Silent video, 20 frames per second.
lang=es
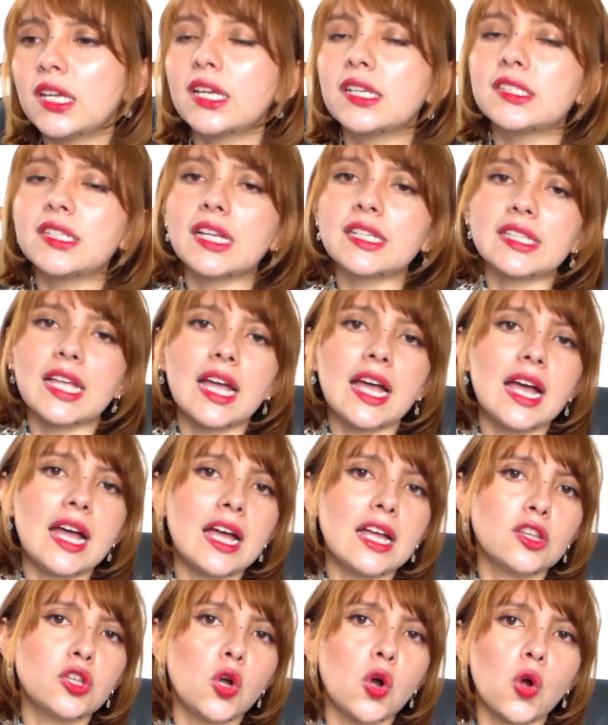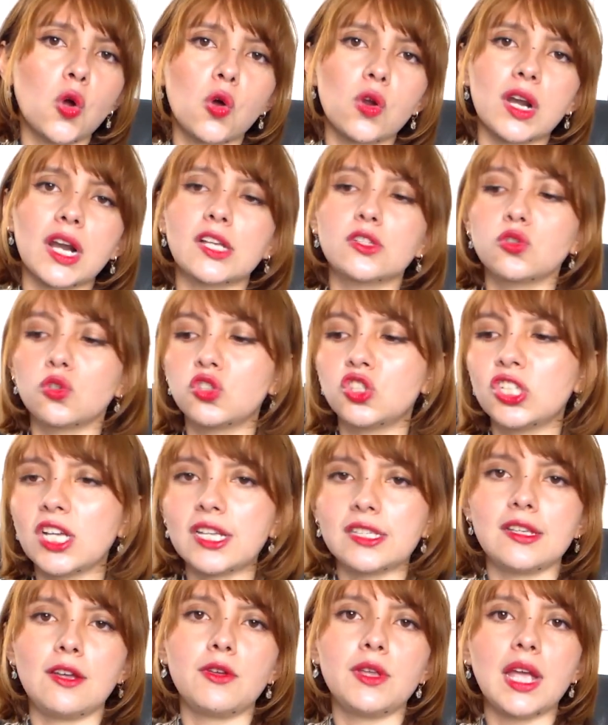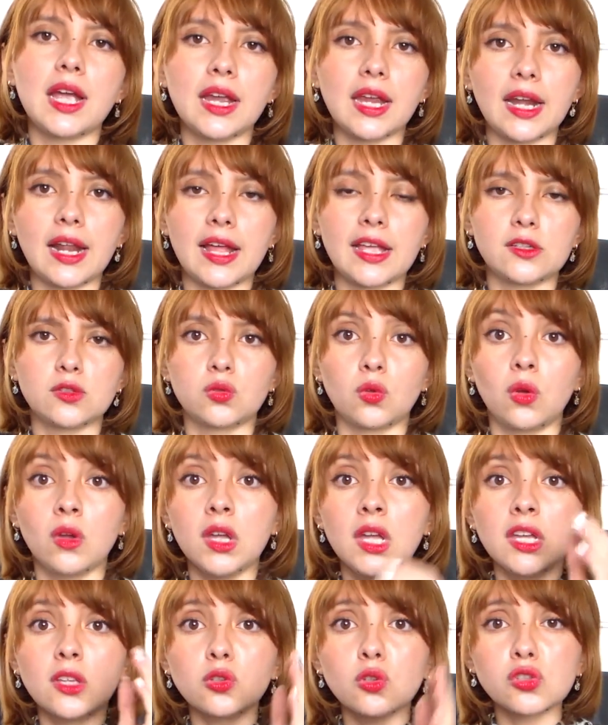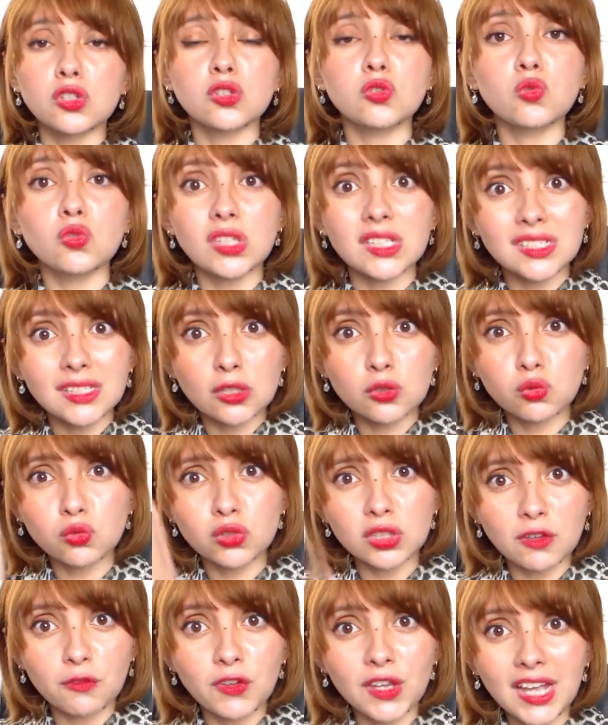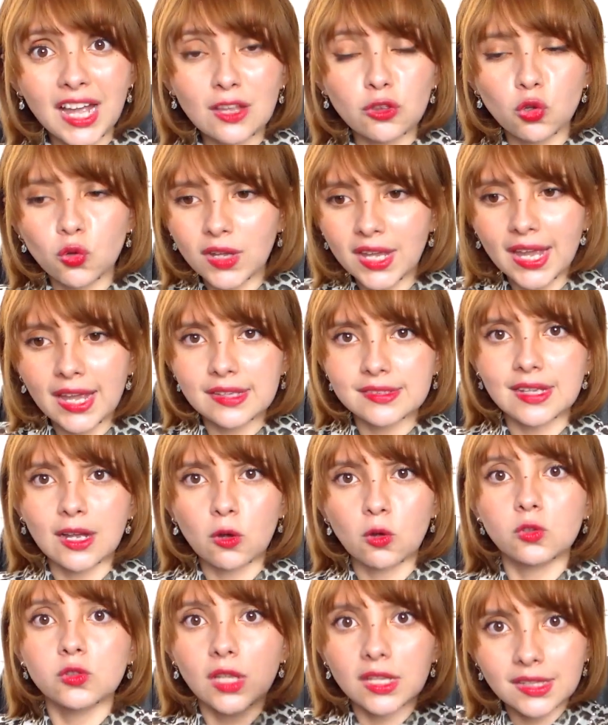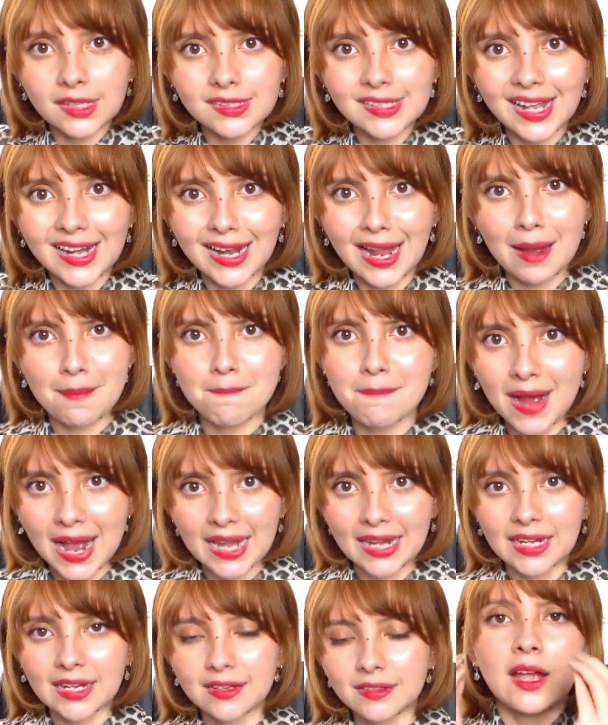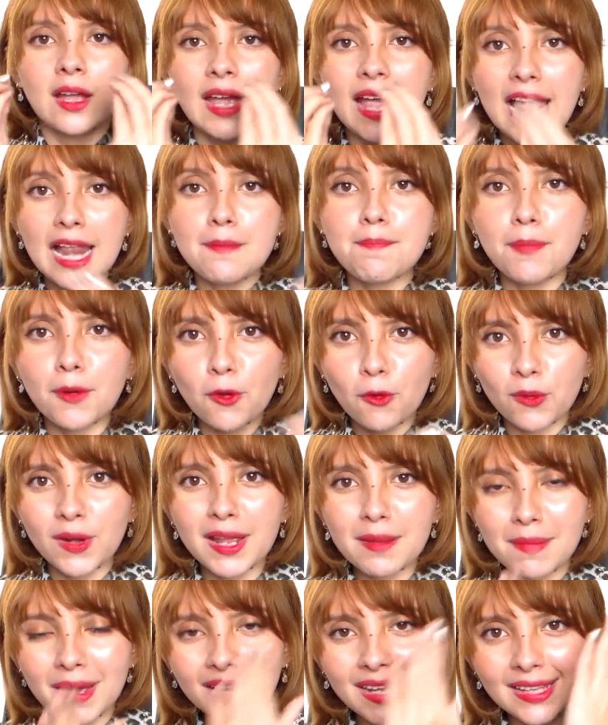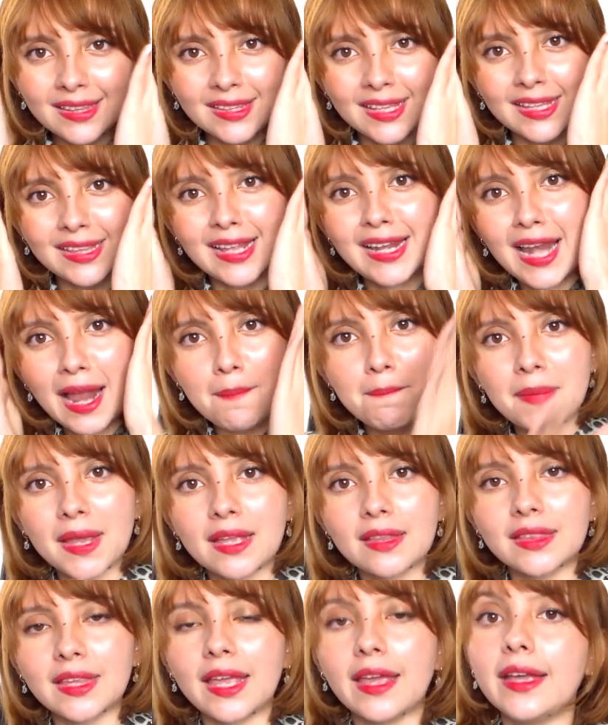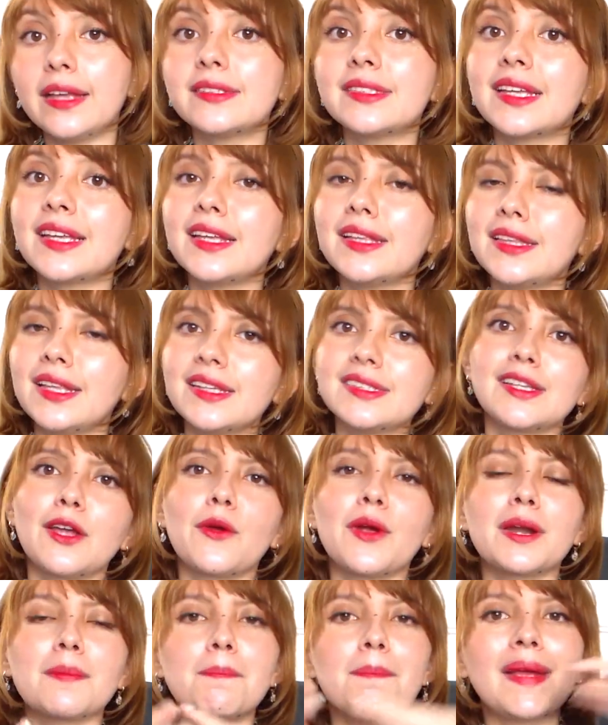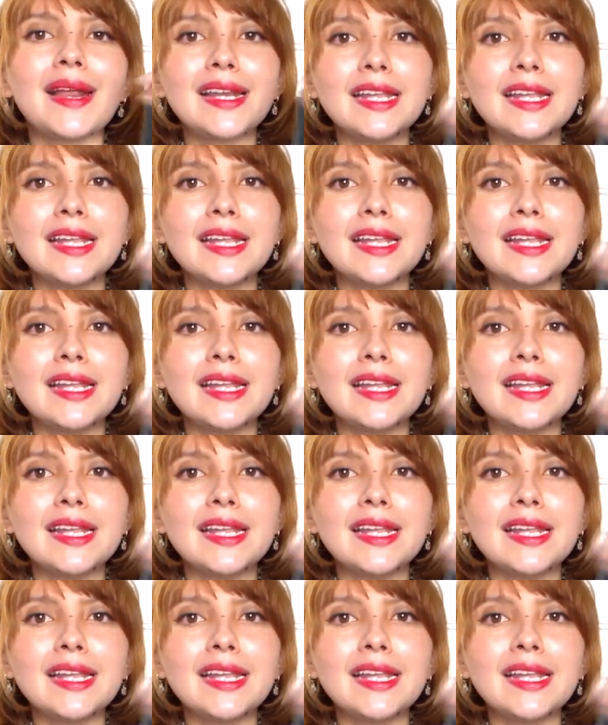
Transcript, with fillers: y decías, ah, no, con razón, ya sabía que era esto. Entonces tú ya estás justificando que esa cosa te salga mal. El problema que tiene la mente es de que te hace ver